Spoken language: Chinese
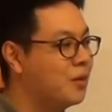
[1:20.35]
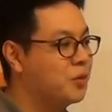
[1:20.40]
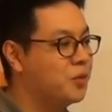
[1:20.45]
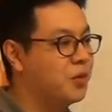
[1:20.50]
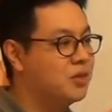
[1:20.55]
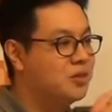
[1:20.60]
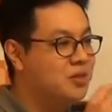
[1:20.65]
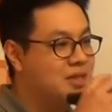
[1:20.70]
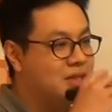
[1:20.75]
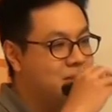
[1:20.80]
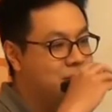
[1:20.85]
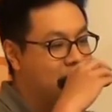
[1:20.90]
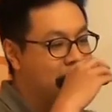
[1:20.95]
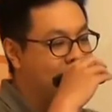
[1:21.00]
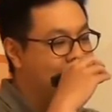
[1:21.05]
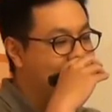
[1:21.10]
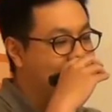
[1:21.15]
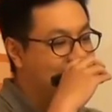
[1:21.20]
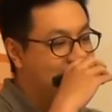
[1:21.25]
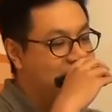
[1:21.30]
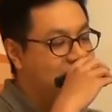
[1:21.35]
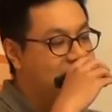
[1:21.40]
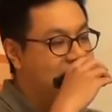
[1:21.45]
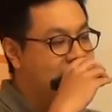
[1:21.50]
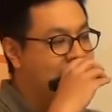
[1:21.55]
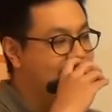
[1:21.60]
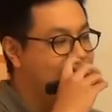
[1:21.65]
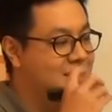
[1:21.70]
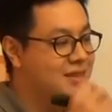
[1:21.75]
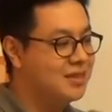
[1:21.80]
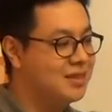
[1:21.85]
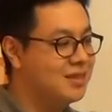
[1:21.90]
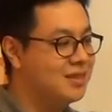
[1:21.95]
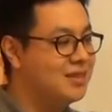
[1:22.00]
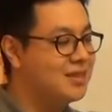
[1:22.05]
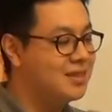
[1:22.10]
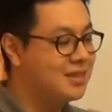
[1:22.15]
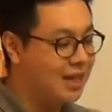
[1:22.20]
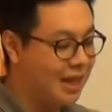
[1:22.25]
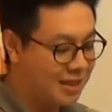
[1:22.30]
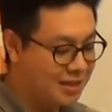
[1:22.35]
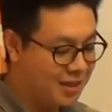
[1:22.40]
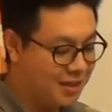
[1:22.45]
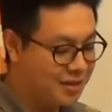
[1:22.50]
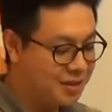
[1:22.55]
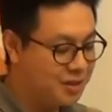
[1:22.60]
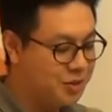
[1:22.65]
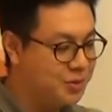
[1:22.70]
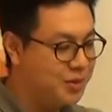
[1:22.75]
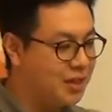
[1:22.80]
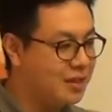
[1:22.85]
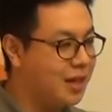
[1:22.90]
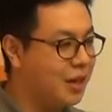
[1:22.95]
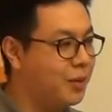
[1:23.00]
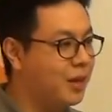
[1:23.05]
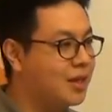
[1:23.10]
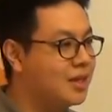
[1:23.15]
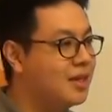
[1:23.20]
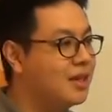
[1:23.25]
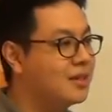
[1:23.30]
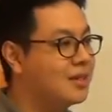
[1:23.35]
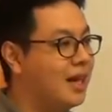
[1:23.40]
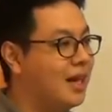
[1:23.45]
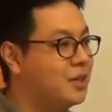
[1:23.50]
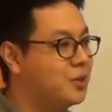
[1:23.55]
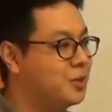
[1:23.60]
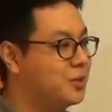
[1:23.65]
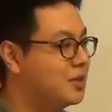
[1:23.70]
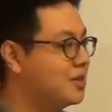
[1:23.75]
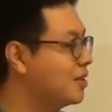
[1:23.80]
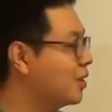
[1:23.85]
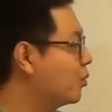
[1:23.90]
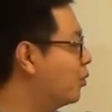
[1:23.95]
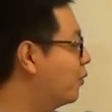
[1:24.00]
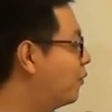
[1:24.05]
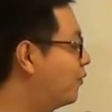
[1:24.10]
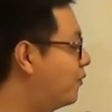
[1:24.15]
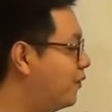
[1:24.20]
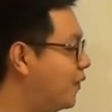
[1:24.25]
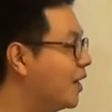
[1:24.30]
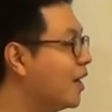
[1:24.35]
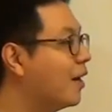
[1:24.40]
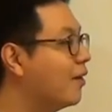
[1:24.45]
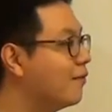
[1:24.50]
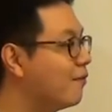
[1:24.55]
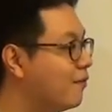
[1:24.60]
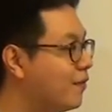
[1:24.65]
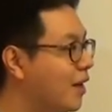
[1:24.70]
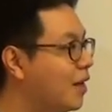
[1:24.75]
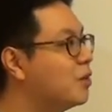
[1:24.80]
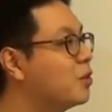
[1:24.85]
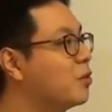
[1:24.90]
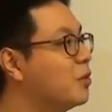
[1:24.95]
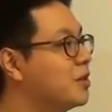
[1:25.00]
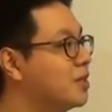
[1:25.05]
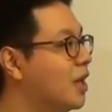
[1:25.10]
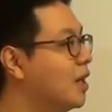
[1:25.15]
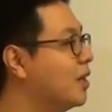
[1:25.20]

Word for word: 我最近比较被认认识的是职涯讲师，我在台湾各个大学我之讲过非常非常多的